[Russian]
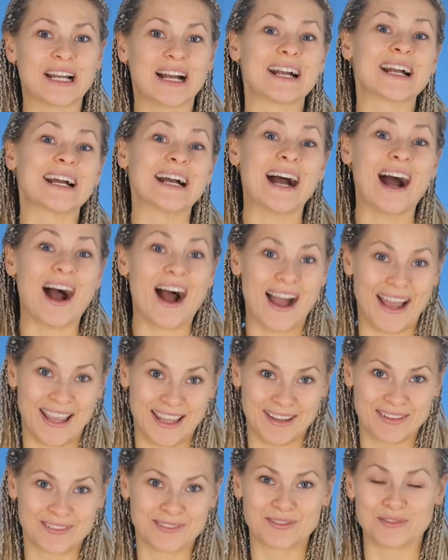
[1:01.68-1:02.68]
как
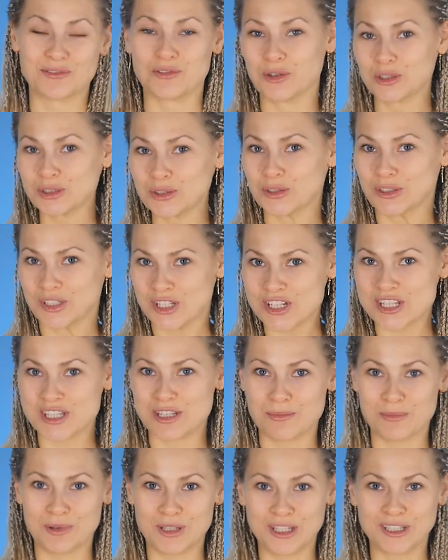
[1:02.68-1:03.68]
I. Вот он наш
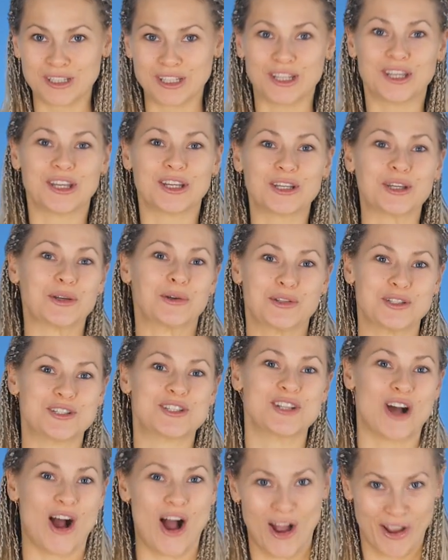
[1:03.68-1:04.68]
знаменитый
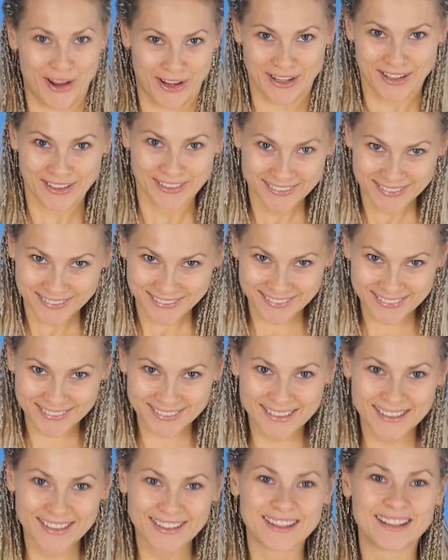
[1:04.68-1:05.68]
good die.
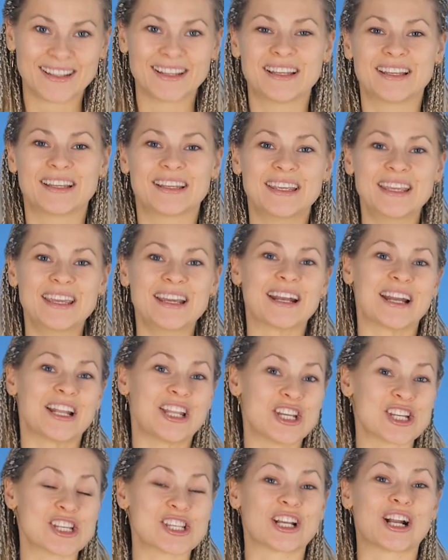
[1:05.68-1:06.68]
И,
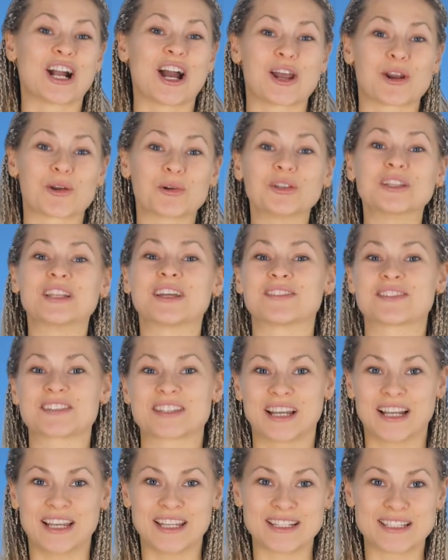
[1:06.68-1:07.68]
конечно, коронный
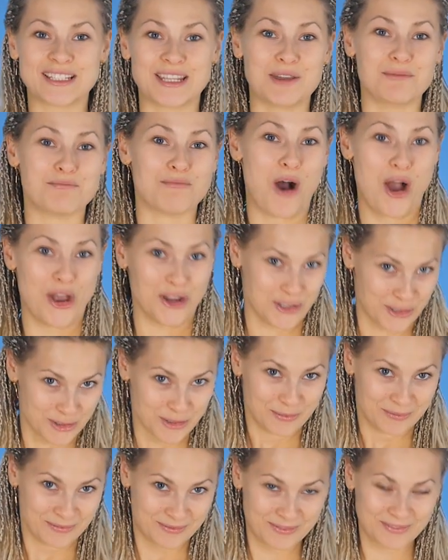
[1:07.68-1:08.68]
австралийский
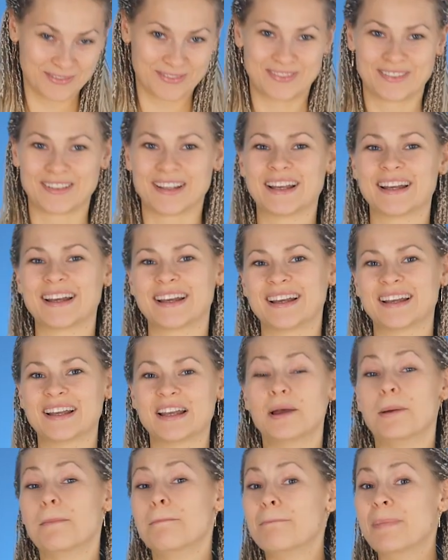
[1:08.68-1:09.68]
might.
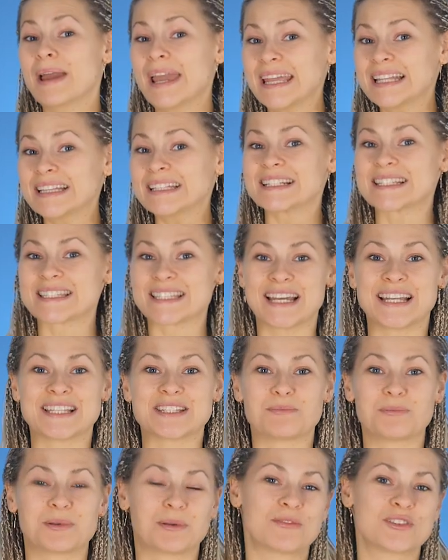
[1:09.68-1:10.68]
Mate,
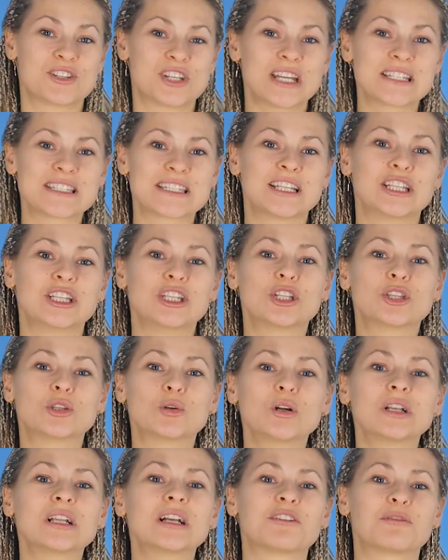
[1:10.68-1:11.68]
кстати, примечателен не
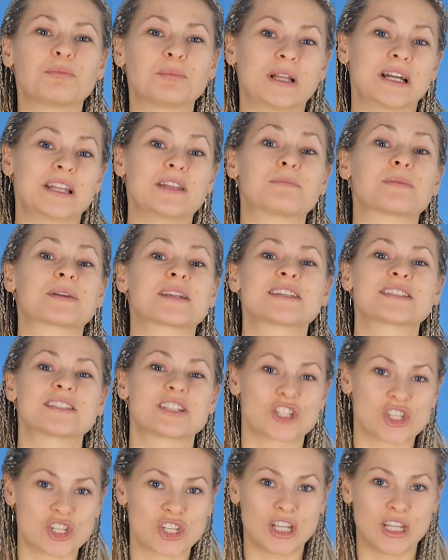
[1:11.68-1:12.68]
только в плане
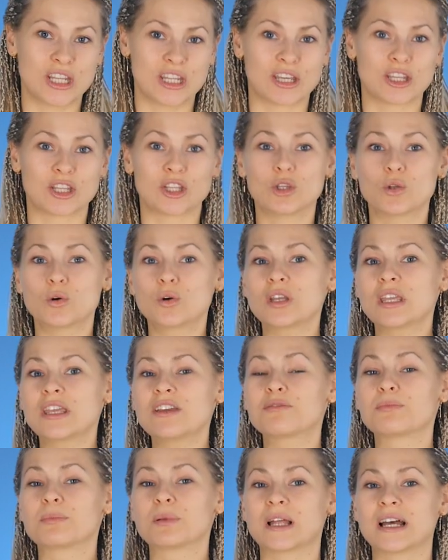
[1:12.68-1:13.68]
произношения, но
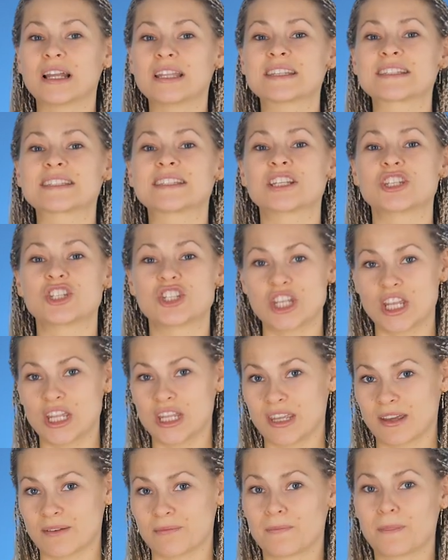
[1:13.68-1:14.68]
и в плане
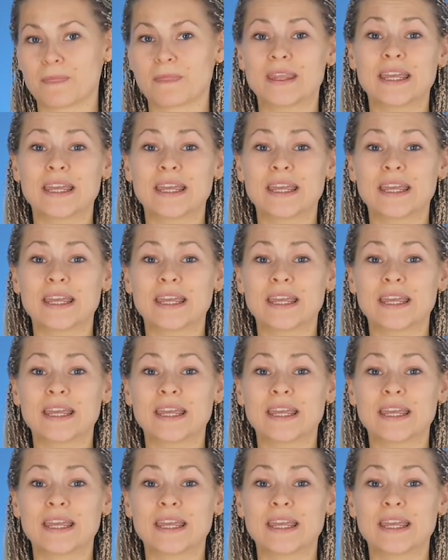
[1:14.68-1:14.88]
значения –